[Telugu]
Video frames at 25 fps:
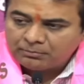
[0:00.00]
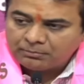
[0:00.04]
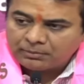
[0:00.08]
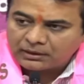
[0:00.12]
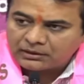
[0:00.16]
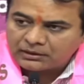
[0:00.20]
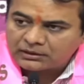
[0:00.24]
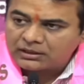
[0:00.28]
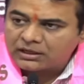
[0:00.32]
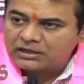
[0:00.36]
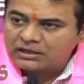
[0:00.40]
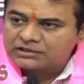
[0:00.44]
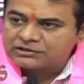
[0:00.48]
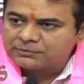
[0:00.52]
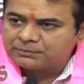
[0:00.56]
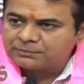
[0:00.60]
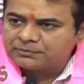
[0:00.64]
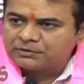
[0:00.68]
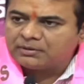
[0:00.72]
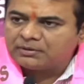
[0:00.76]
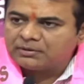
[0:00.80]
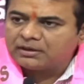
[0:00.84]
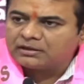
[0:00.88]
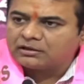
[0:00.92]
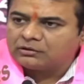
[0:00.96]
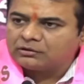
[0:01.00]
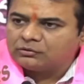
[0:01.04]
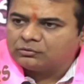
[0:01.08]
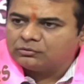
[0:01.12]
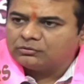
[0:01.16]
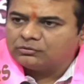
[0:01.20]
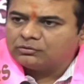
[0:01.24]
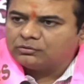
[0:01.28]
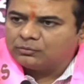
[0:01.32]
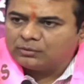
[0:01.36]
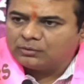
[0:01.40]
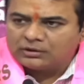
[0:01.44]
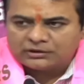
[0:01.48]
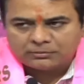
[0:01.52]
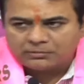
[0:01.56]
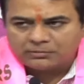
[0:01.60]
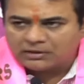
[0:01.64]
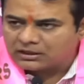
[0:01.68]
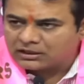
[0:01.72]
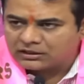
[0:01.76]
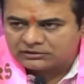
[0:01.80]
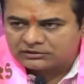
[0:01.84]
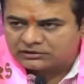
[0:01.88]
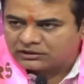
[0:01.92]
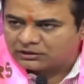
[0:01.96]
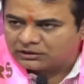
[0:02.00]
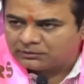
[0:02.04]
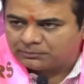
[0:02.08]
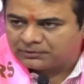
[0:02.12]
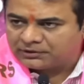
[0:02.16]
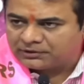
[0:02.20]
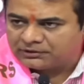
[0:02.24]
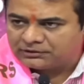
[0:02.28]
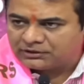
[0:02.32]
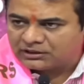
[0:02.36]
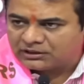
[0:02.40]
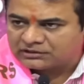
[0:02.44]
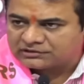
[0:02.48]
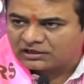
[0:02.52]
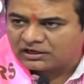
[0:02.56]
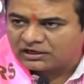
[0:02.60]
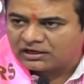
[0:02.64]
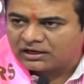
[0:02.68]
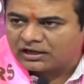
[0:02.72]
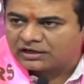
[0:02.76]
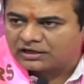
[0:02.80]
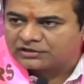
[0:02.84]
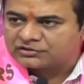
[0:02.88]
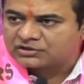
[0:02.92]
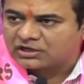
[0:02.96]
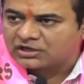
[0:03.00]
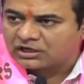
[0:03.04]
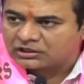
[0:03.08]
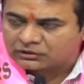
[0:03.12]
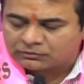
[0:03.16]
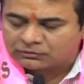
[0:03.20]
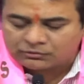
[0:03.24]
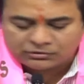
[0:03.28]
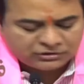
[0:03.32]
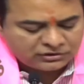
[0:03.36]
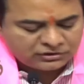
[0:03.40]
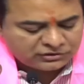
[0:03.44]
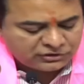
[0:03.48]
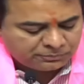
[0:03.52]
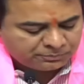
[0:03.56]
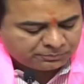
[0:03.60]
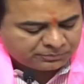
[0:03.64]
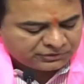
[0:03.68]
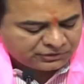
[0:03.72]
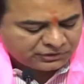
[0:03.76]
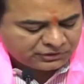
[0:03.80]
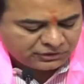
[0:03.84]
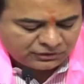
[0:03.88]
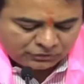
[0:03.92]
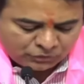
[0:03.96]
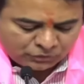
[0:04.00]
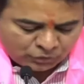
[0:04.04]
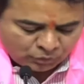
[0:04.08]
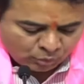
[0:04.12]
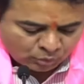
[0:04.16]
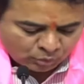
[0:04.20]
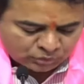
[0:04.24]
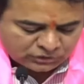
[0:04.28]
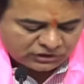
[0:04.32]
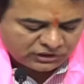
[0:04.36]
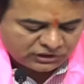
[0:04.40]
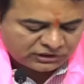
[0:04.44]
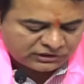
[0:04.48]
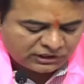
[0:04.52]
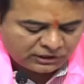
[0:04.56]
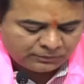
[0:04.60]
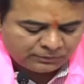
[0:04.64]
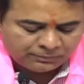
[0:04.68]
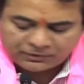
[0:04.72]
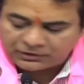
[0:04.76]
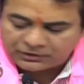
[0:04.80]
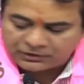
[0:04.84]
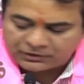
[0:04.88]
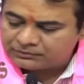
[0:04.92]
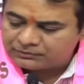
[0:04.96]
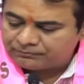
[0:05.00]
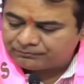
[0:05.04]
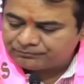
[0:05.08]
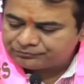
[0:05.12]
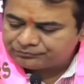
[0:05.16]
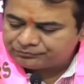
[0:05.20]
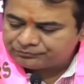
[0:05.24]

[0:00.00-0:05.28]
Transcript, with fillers: భట్టి గారు చెప్పిన మాటలు వట్టి మాటలను తేలిపోయింది అసలు ఎల్ఆర్ఎస్ కట్టవద్దని చెప్పింది ఉత్తదని తేలిపోయింది